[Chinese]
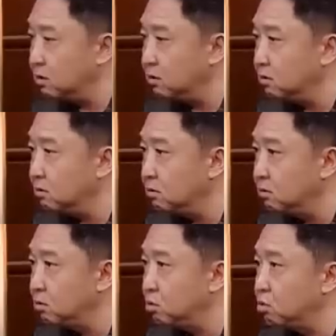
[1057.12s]
能
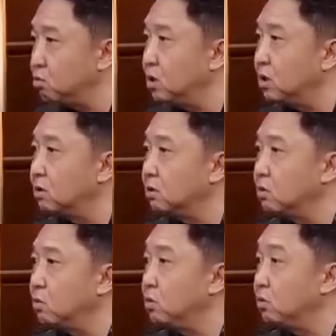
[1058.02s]
就说的
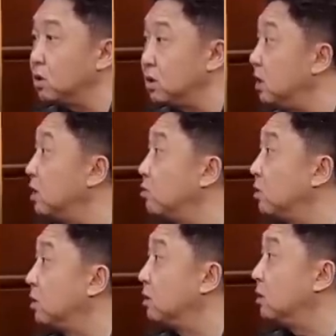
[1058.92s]
观众的心里去
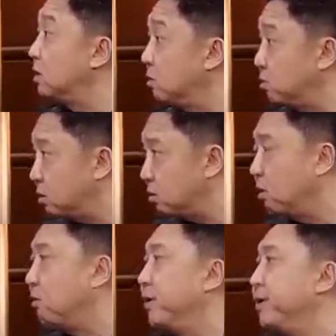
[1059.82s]
了，你就会受到
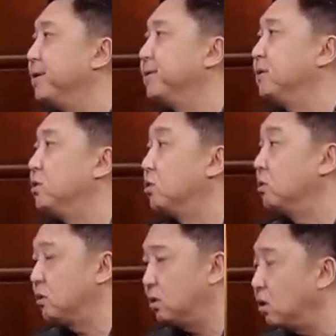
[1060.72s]
欢迎，你就
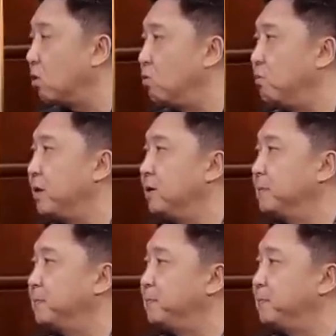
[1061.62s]
得到共鸣。